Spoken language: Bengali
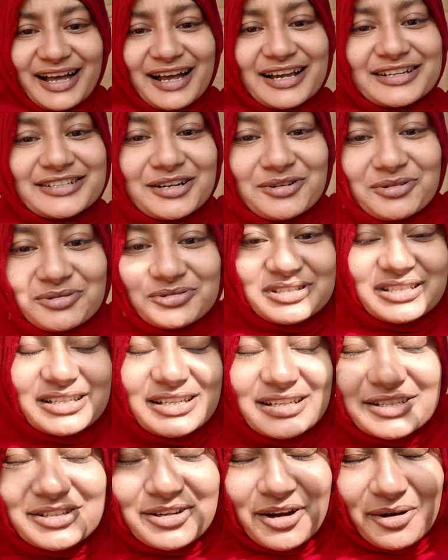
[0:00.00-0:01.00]
আশা করছি
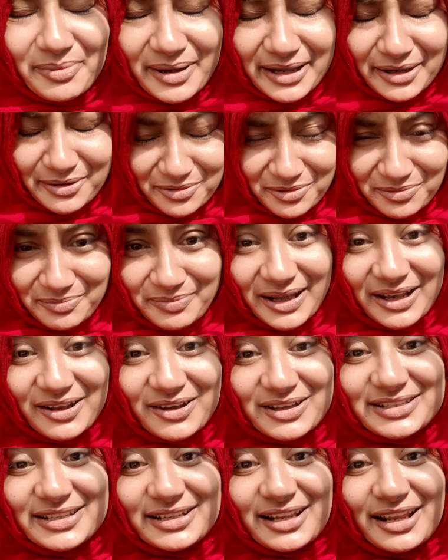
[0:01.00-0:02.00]
সবাই খুব ভালো
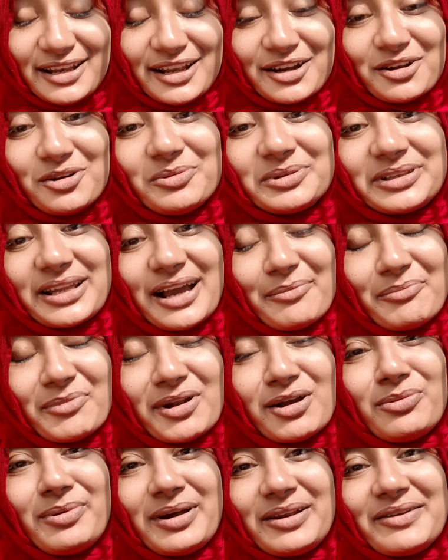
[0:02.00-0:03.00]
আছেন আল্লাহ রহমতে
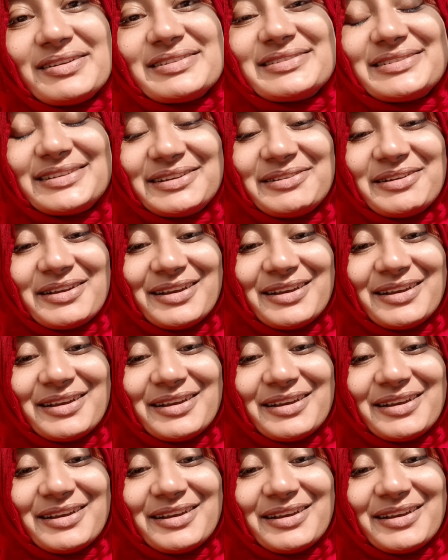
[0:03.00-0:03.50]
আমরাও ভালো আছি